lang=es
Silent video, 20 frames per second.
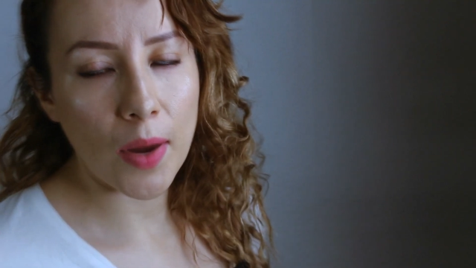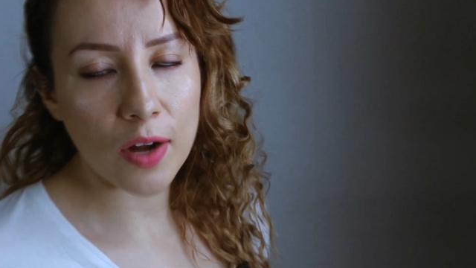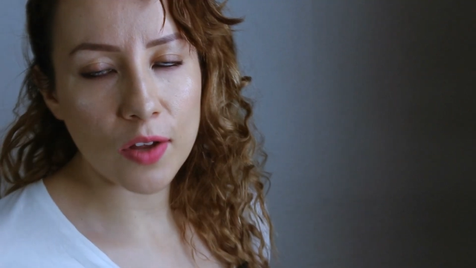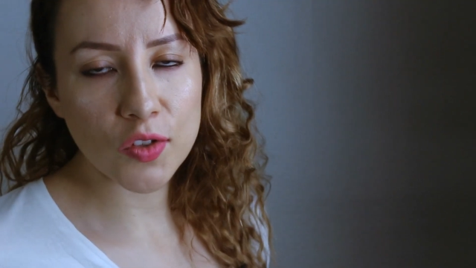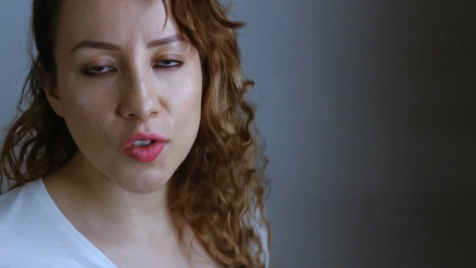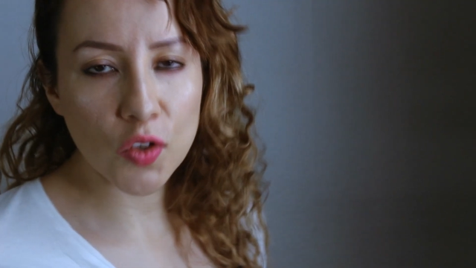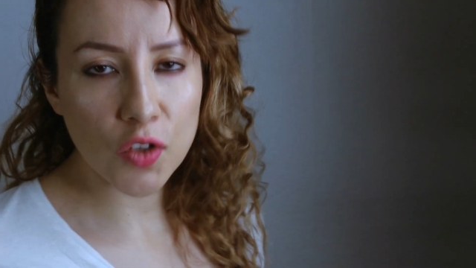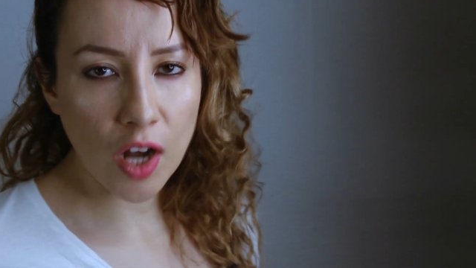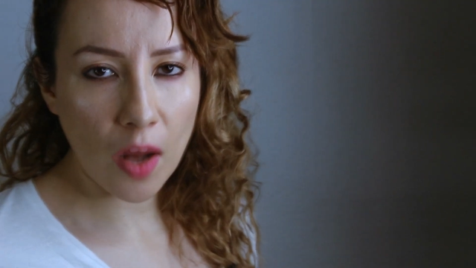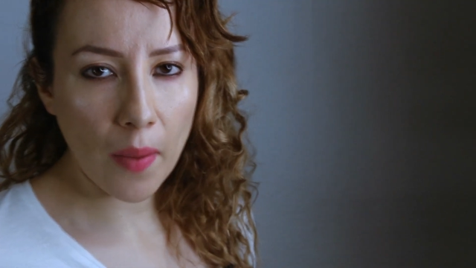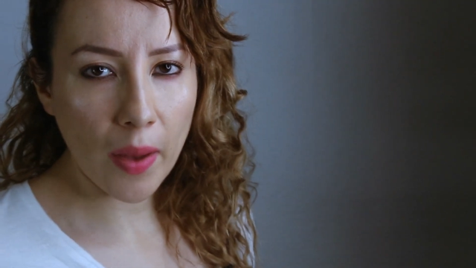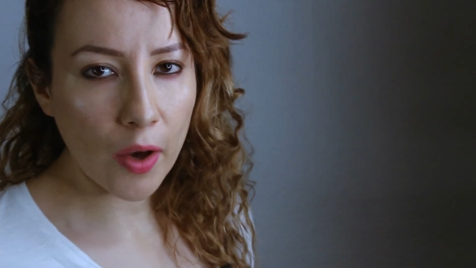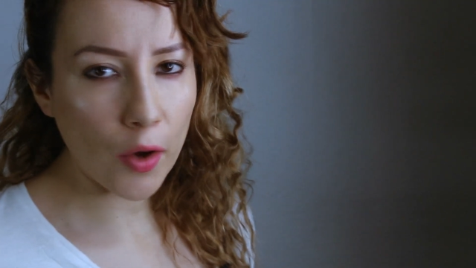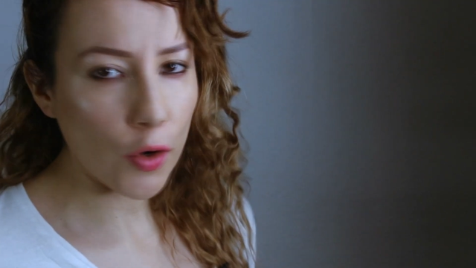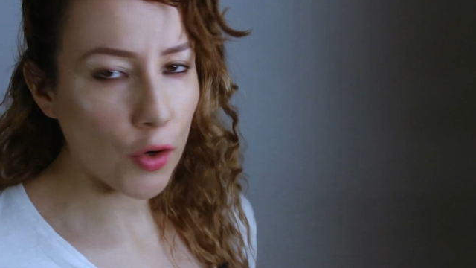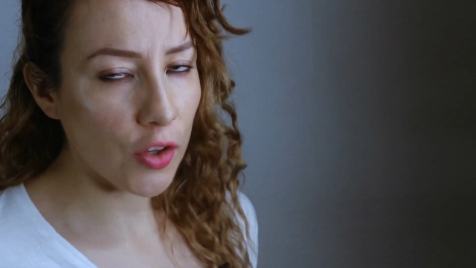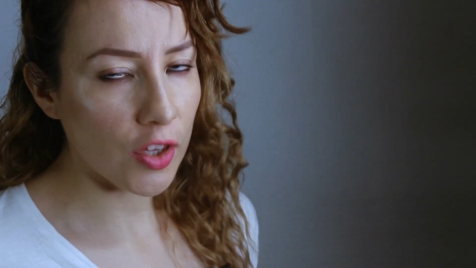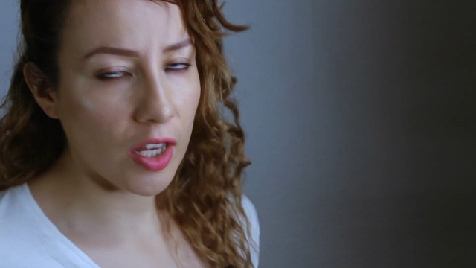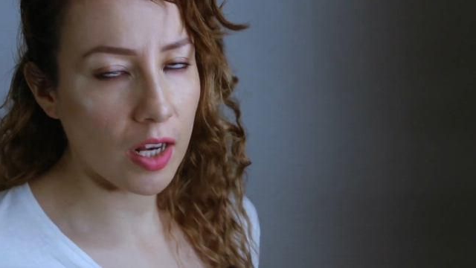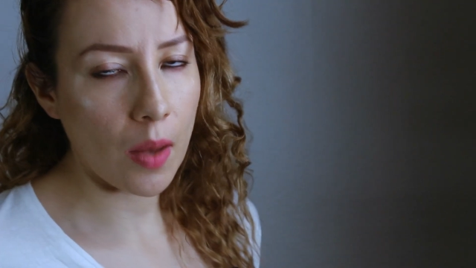Pero su trabajo
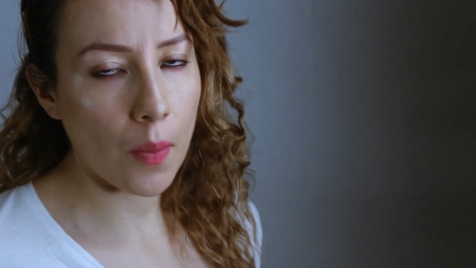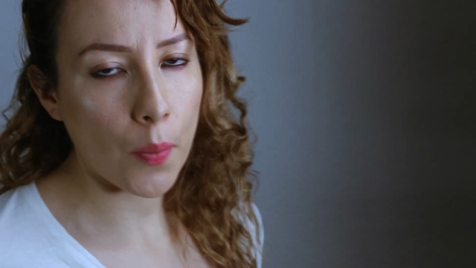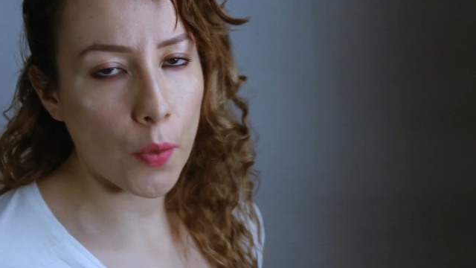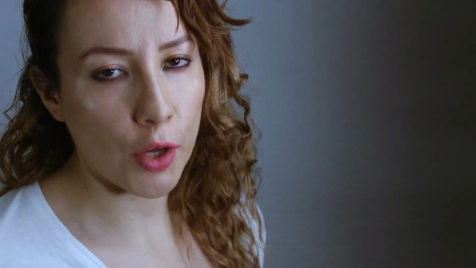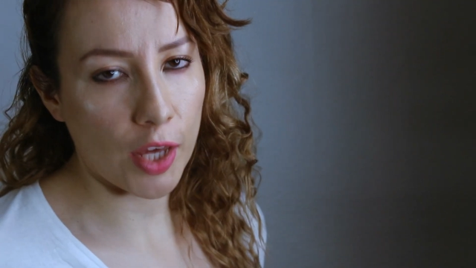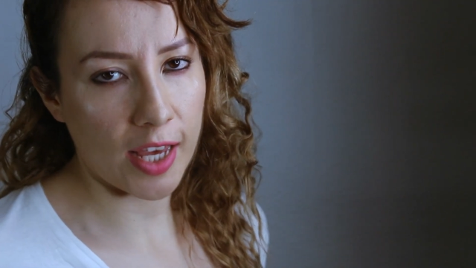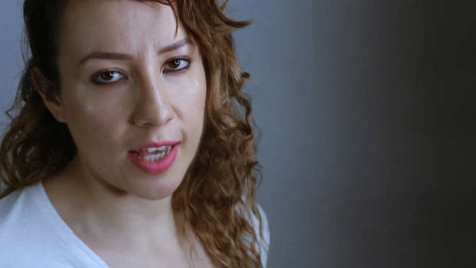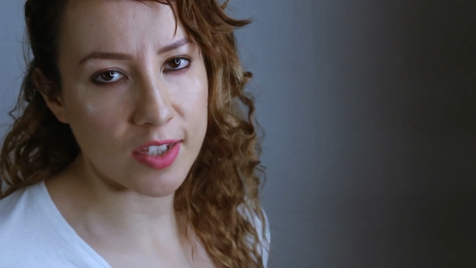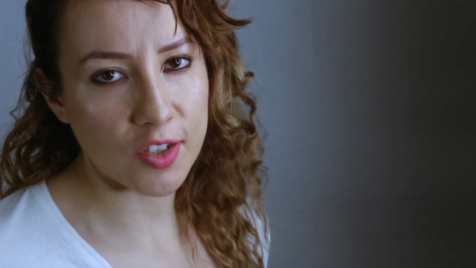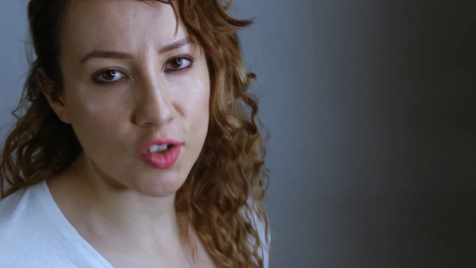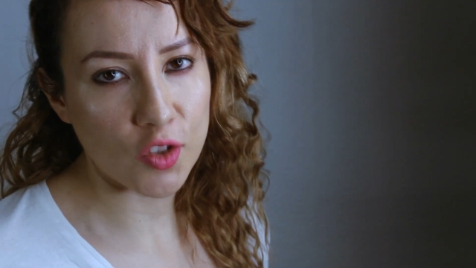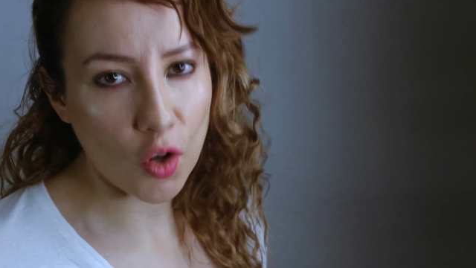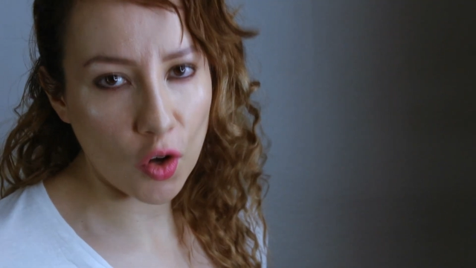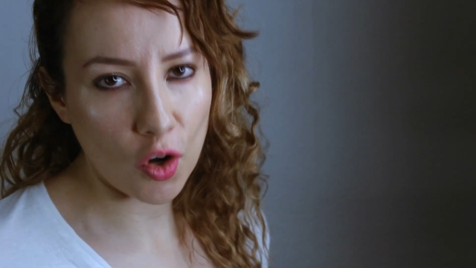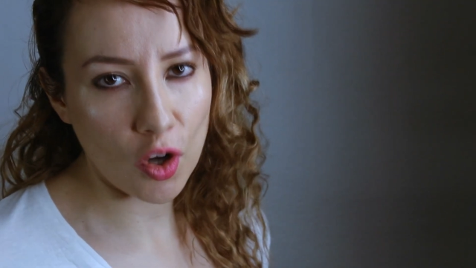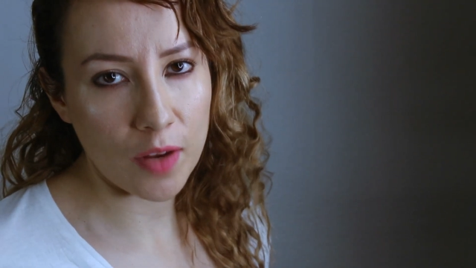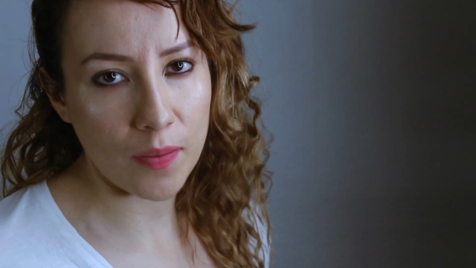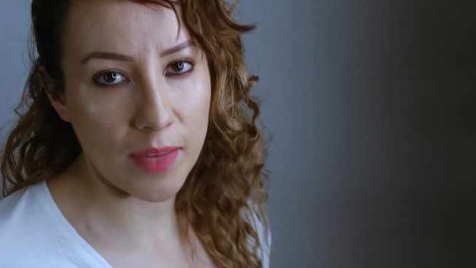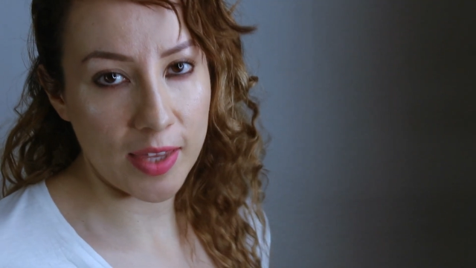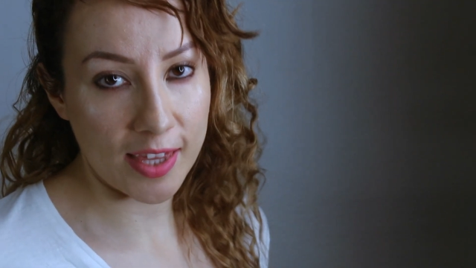no tiene por qué
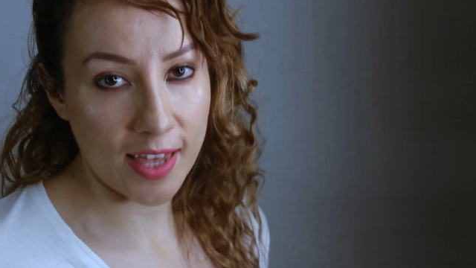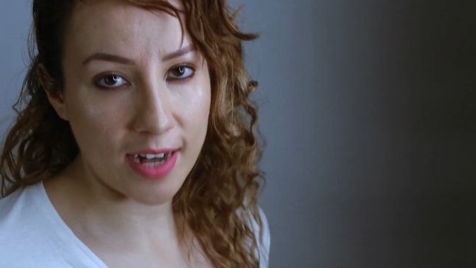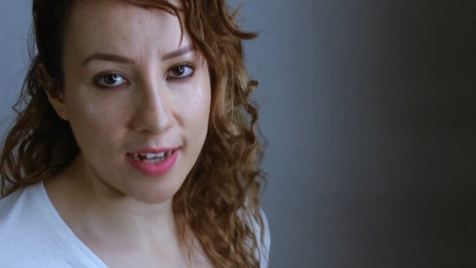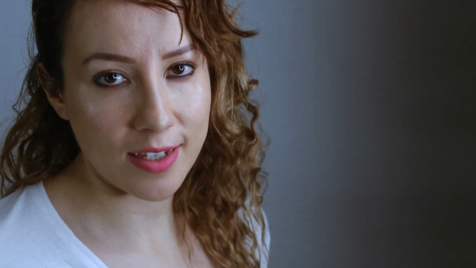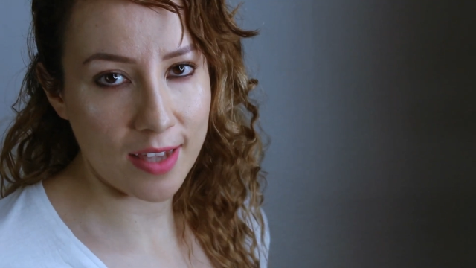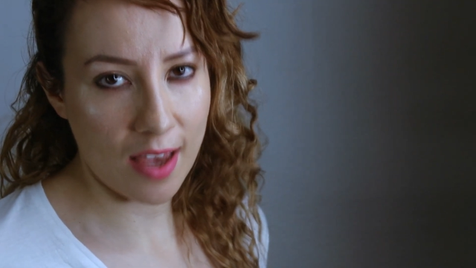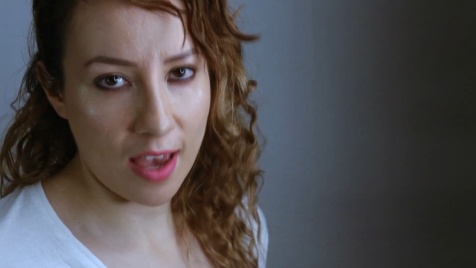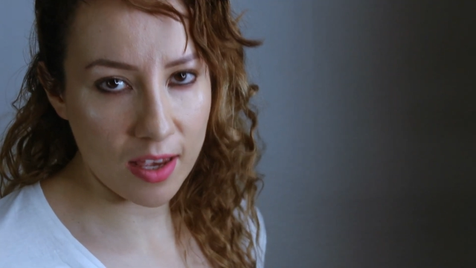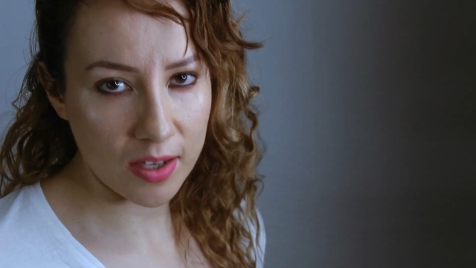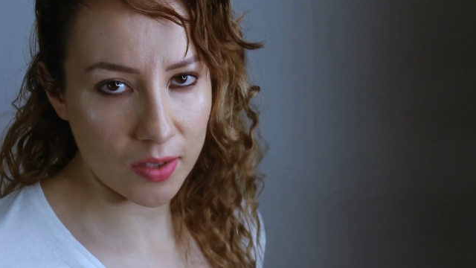solo limitarse a